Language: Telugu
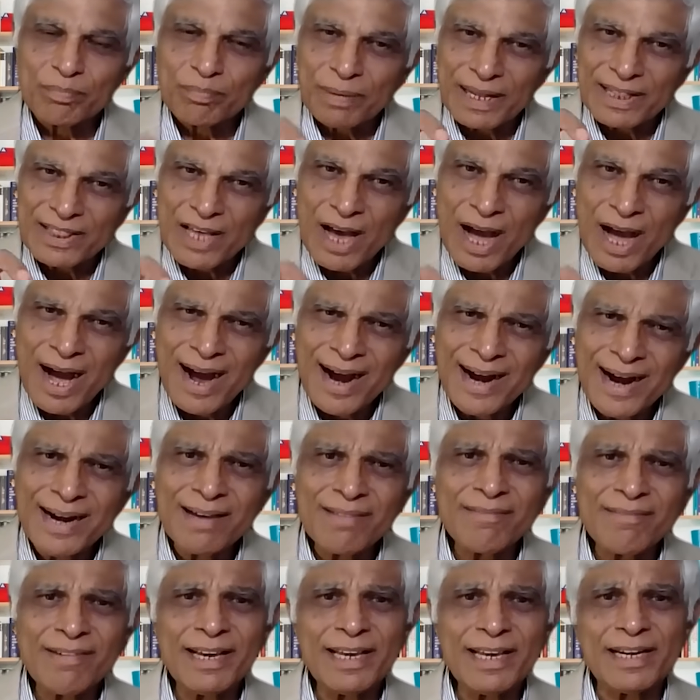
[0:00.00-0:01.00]

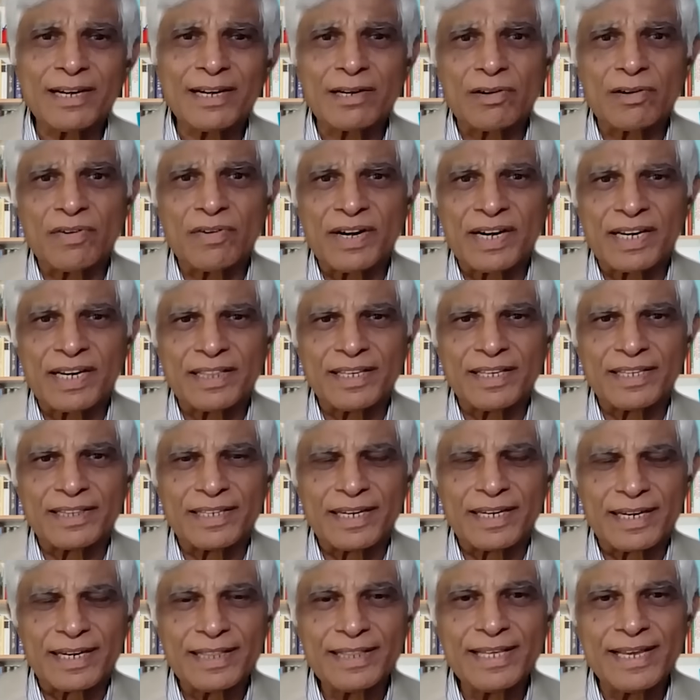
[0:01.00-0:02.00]
ప్రధానమైనటువంటిది
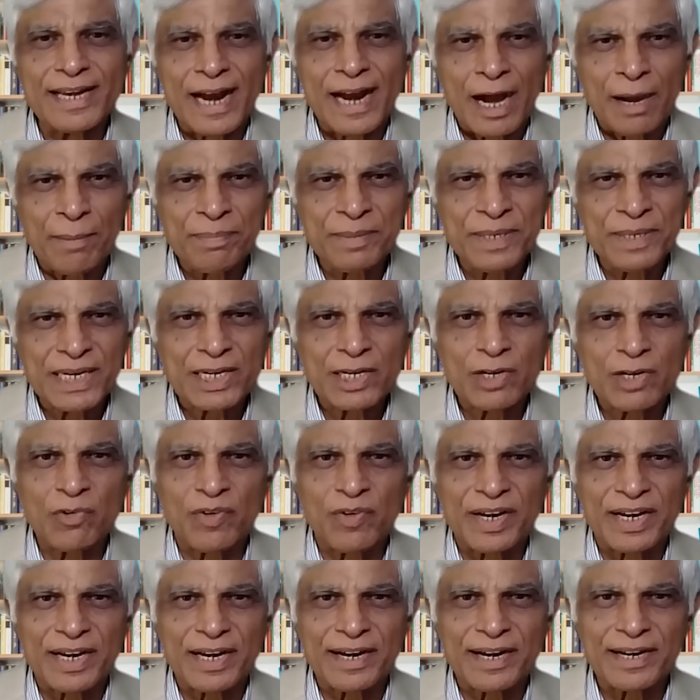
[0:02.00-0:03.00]
ఏంటంటే దీని ఆబ్జెక్టివ్
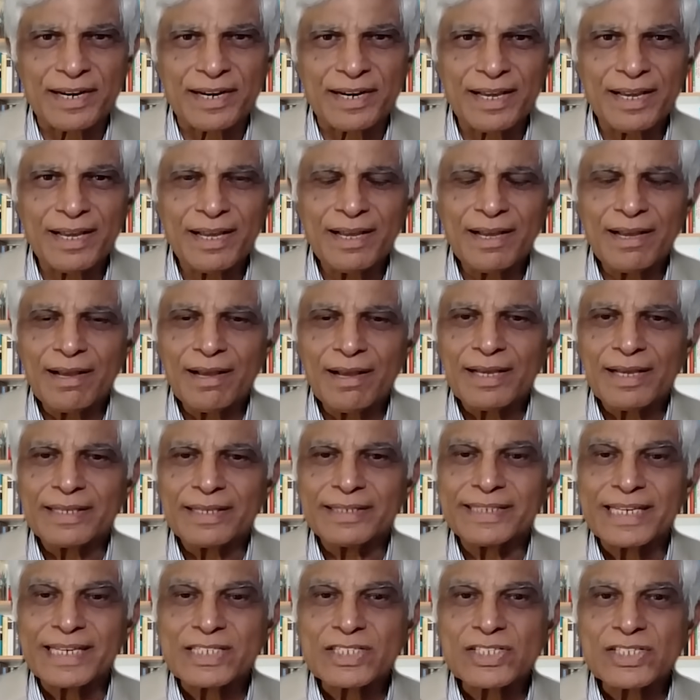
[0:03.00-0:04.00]
ఏంటంటే
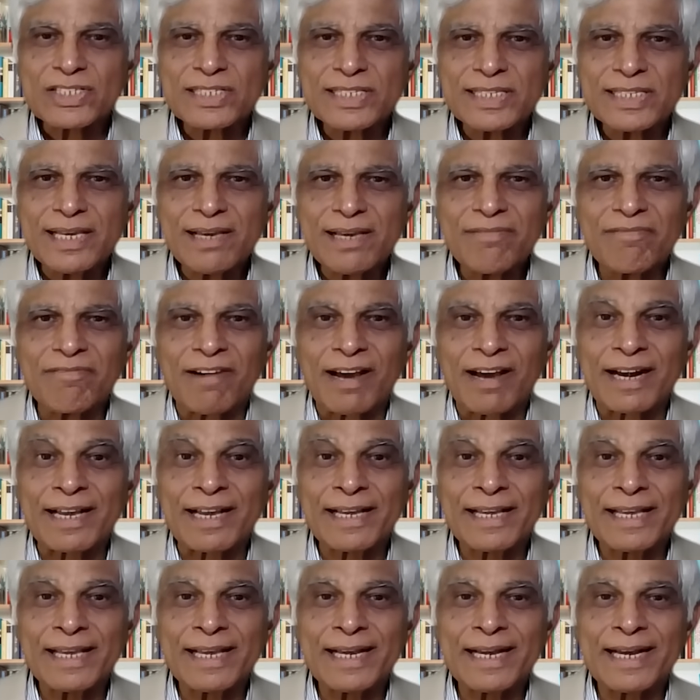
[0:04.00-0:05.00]
ఎస్సీ
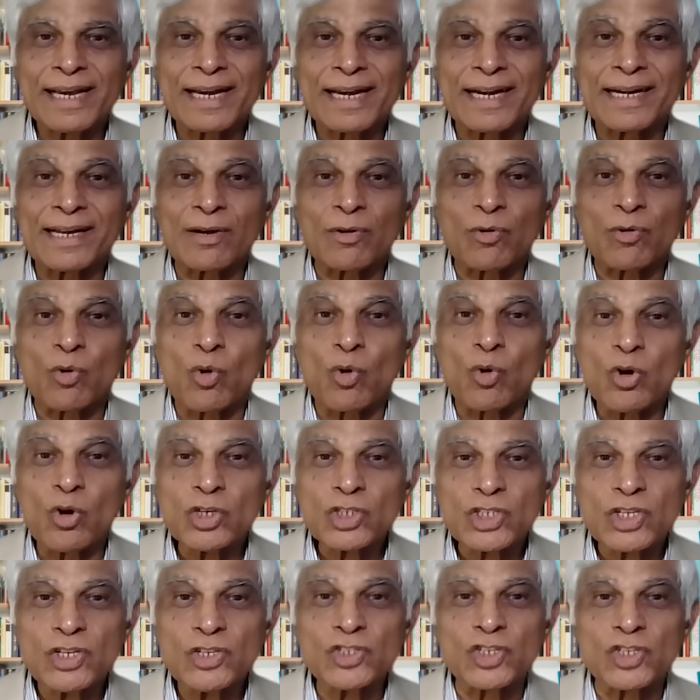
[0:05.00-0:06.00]
వర్గీకరణ
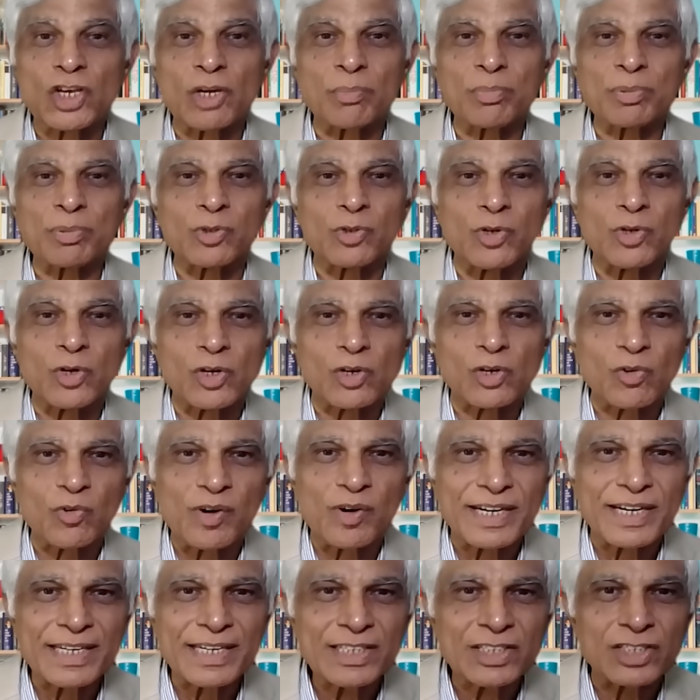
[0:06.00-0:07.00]
కోసం
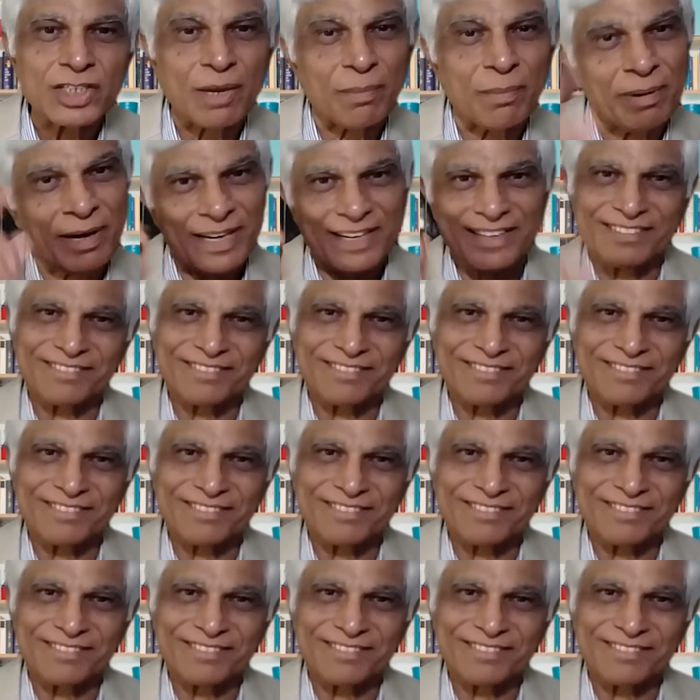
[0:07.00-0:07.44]
జరుపుతున్నటువంటి సభ